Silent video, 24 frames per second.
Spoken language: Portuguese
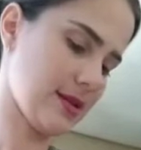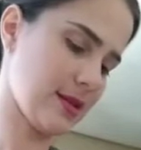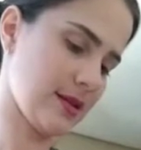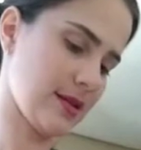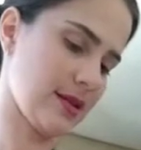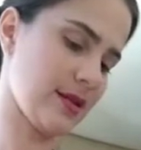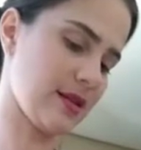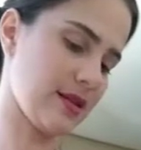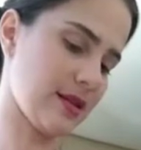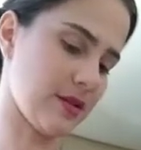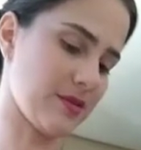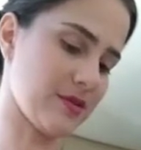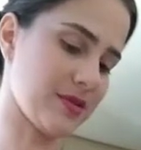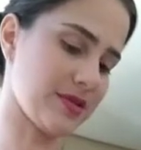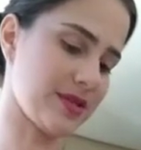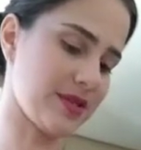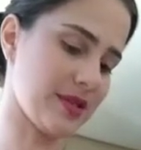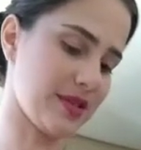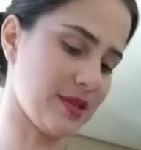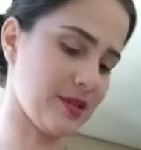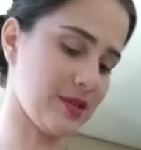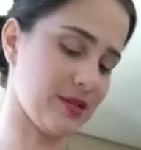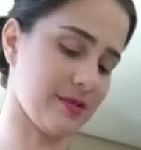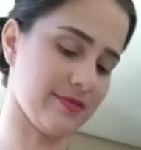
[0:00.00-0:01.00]
Então,
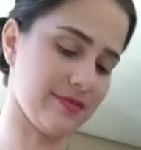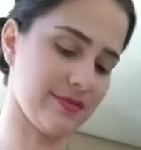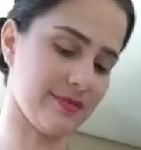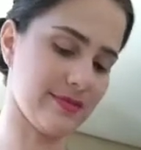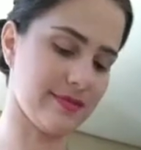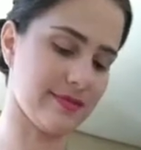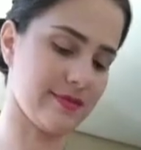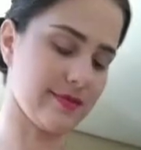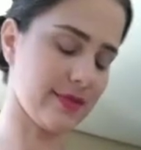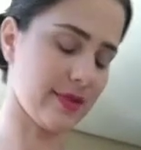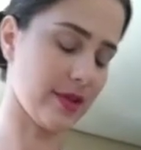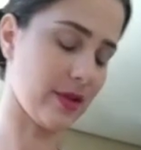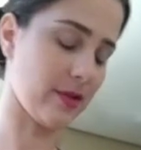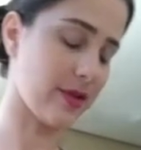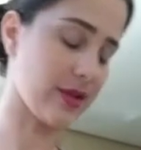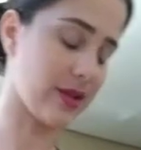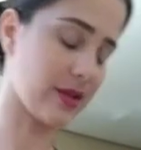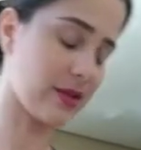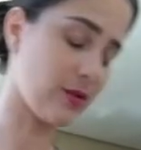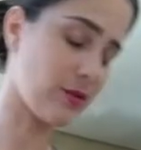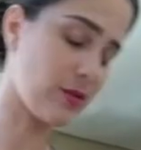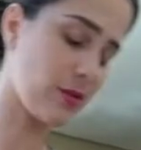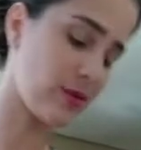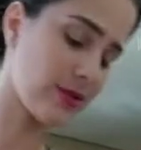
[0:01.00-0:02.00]
assim, eu ainda
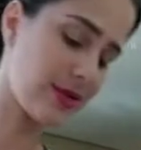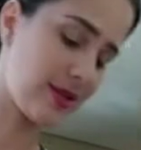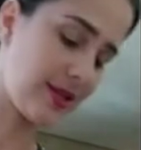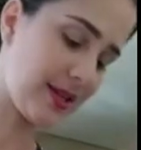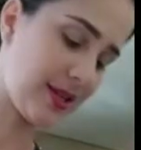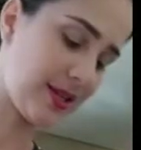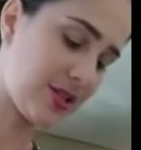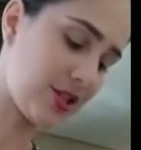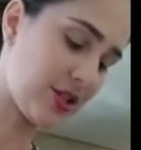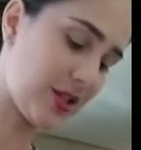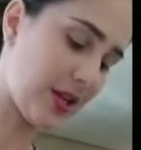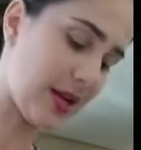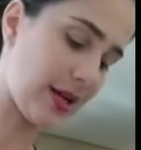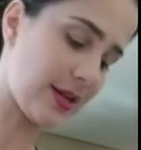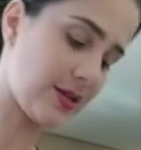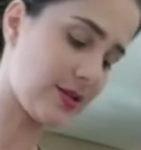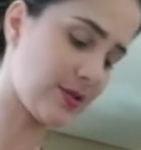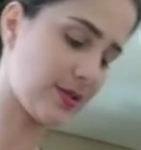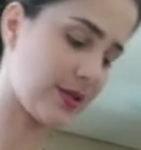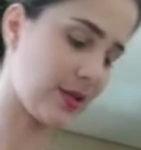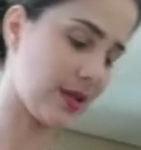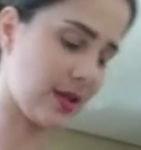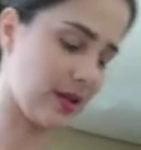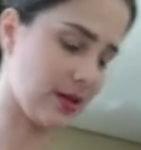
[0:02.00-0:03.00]
não consegui tirar
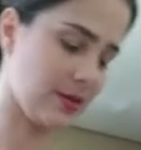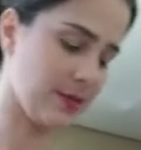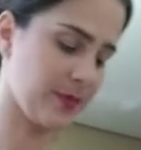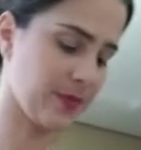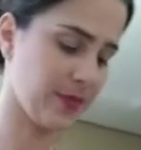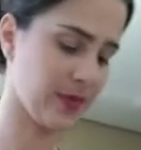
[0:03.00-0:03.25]
isso dele.